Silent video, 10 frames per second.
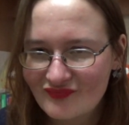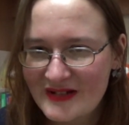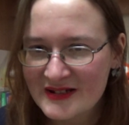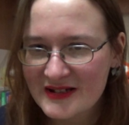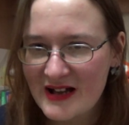
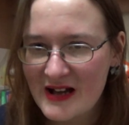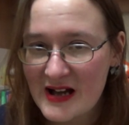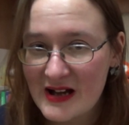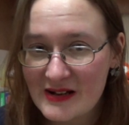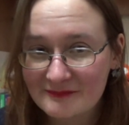
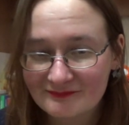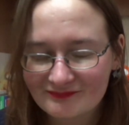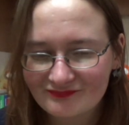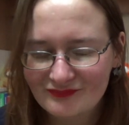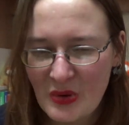за
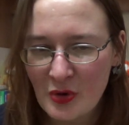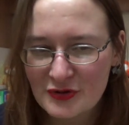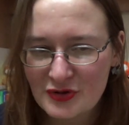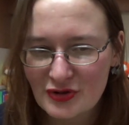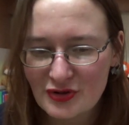
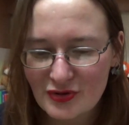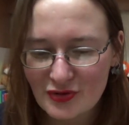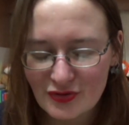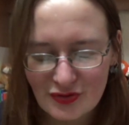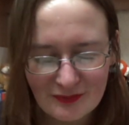от
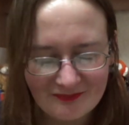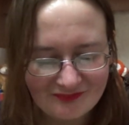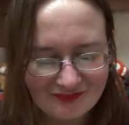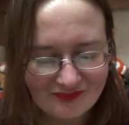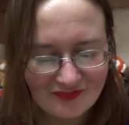
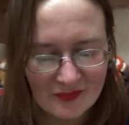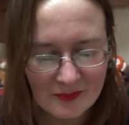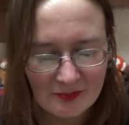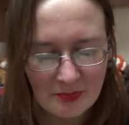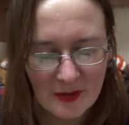э,
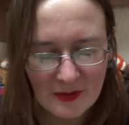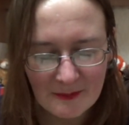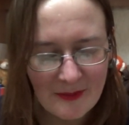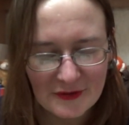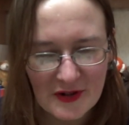
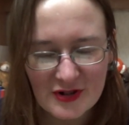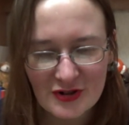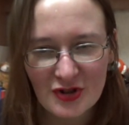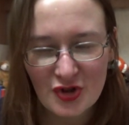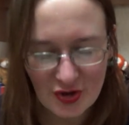полторы
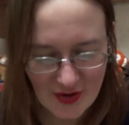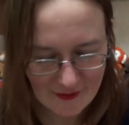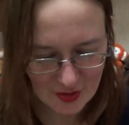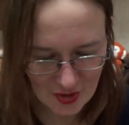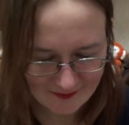тысячи до
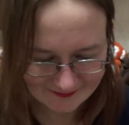выше.